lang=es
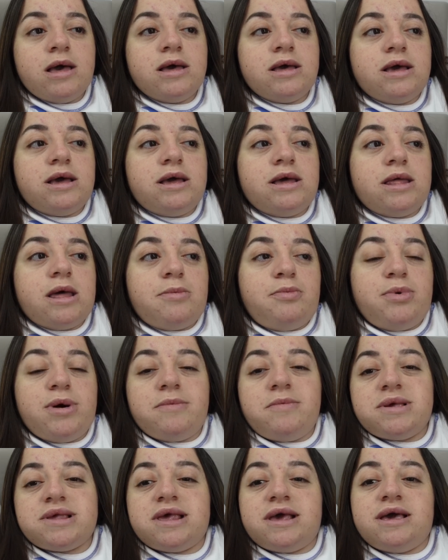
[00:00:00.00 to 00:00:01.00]
Y
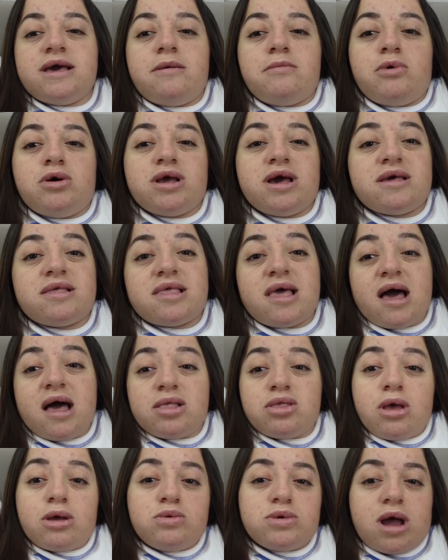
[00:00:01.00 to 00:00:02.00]
después me seguía
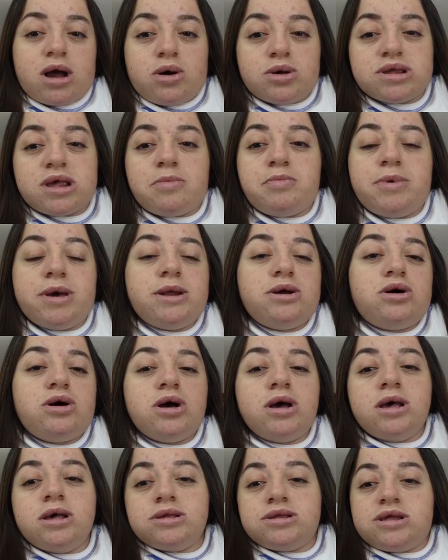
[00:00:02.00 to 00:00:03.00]
molestando algunas cosas, pero
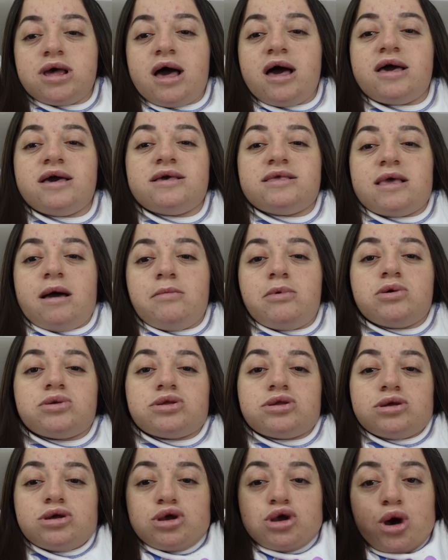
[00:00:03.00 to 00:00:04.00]
ya
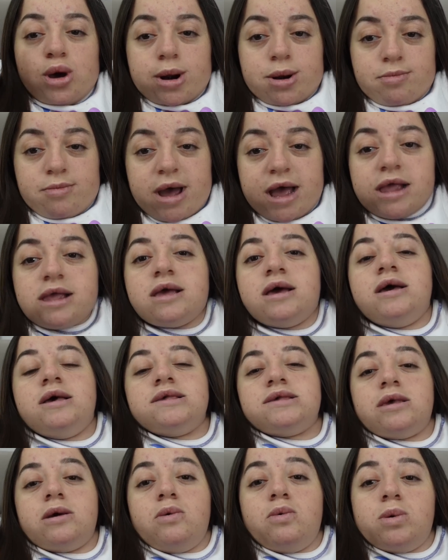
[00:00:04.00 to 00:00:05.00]
estamos normal.
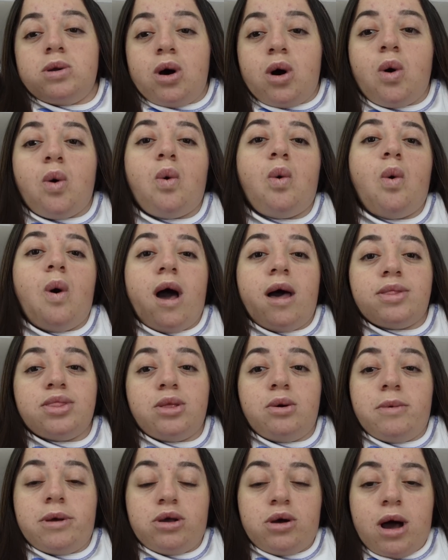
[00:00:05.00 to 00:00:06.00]
Seguro
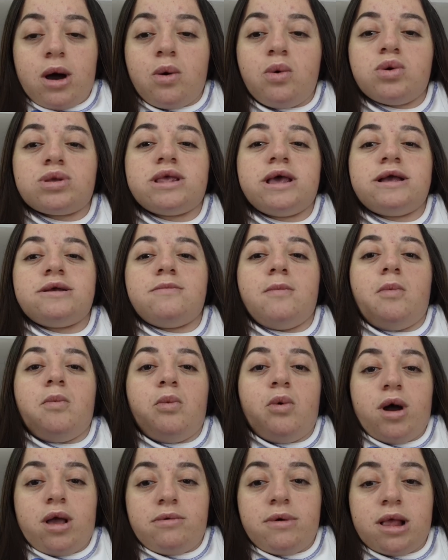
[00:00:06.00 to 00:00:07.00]
cuando me los ajusten
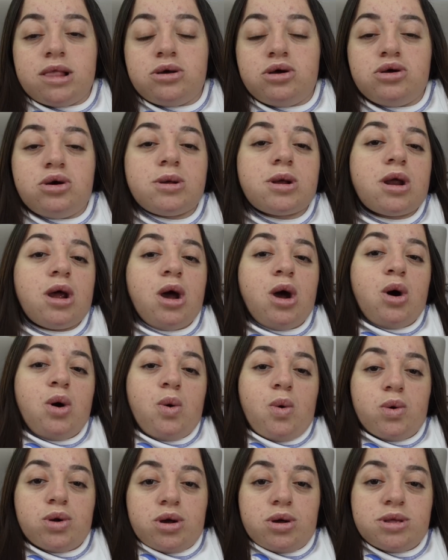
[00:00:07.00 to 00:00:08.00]
vuelva el dolor
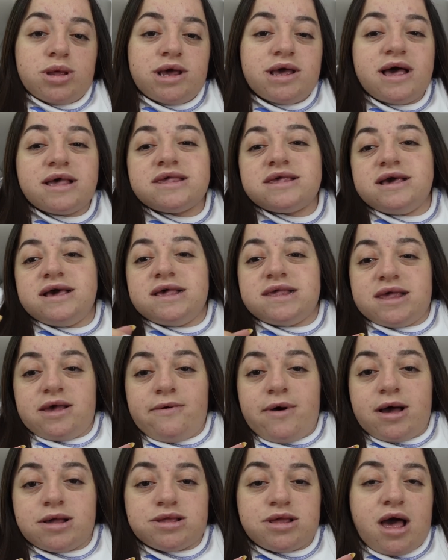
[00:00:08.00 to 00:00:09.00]
unos días y se
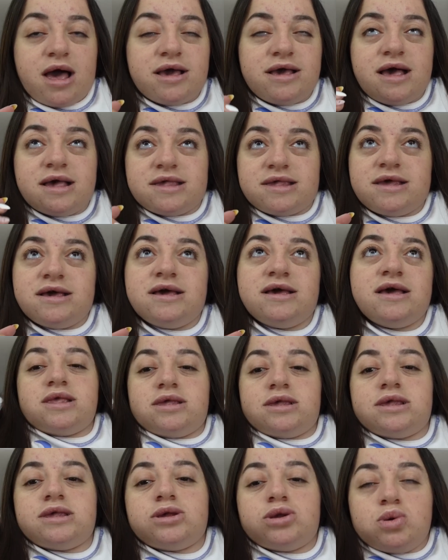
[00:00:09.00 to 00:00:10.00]
vaya y así
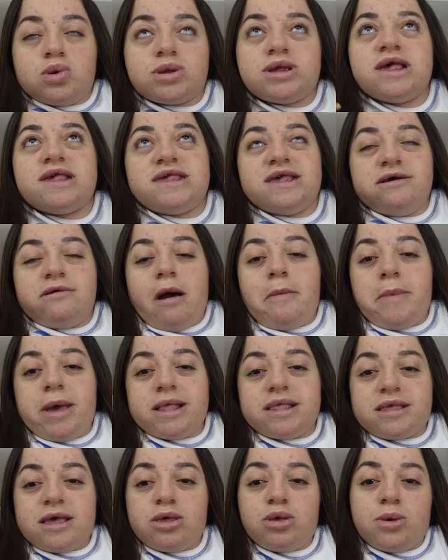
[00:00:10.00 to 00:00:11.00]

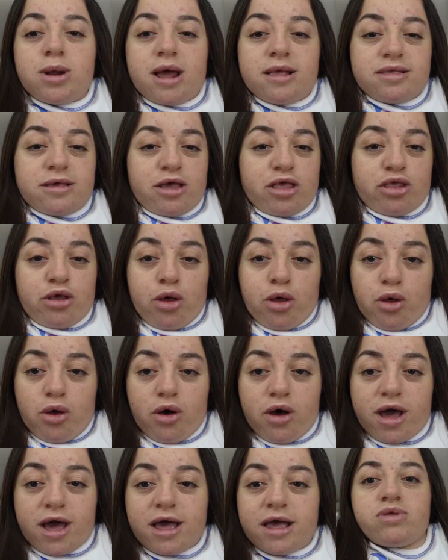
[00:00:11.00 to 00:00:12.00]
sucesivamente durante
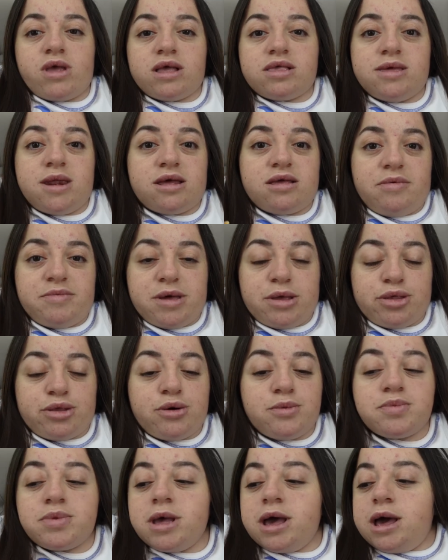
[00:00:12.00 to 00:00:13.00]
todo el tratamiento.